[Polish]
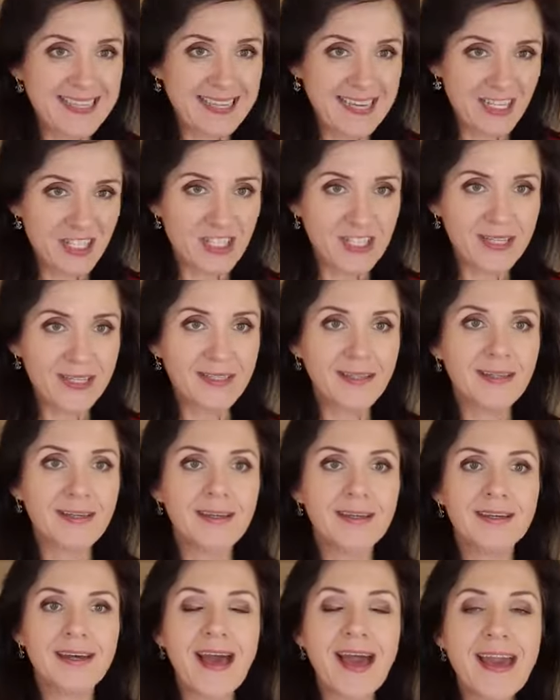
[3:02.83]
naszej,
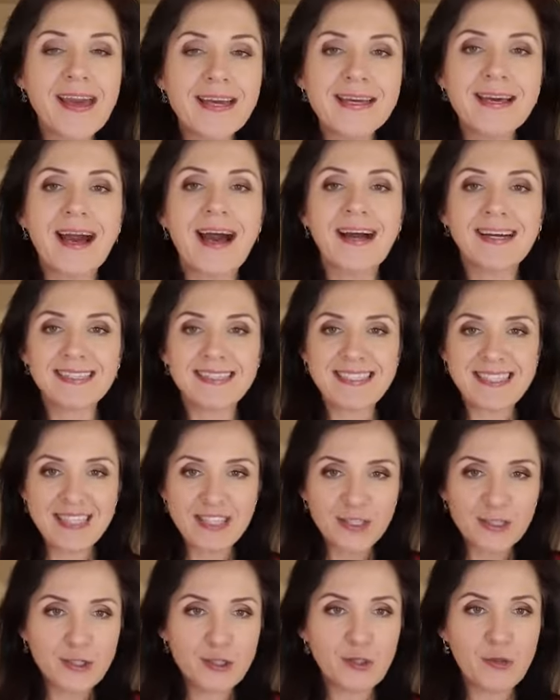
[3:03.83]
e,
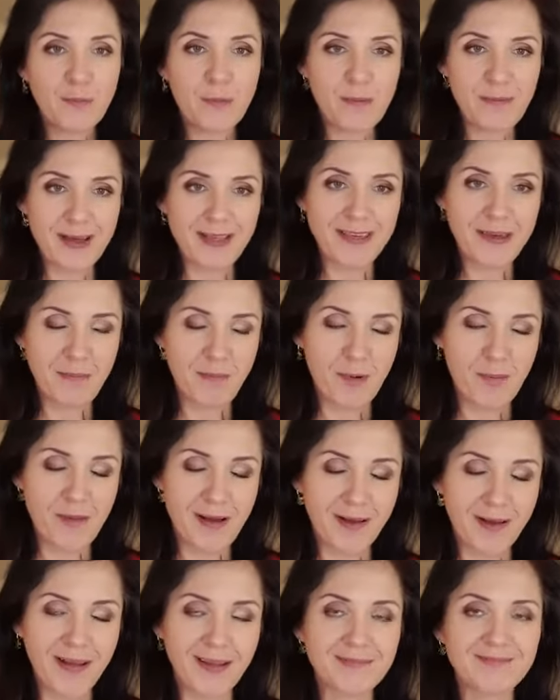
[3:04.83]
akcji Zupomania
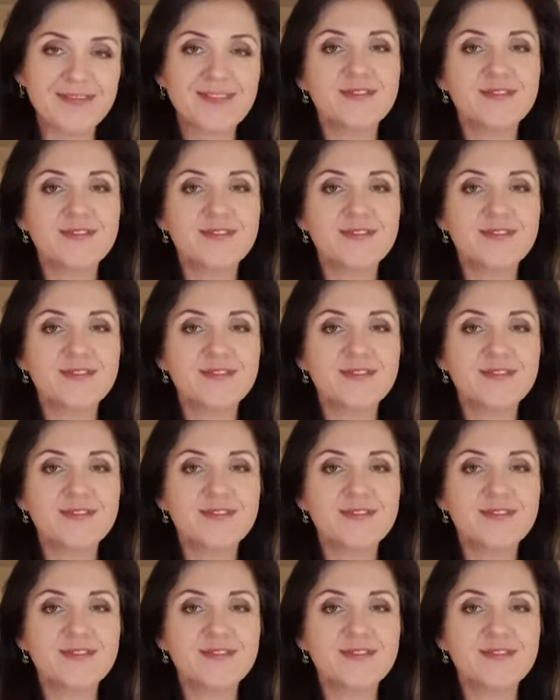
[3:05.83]
Pomaga.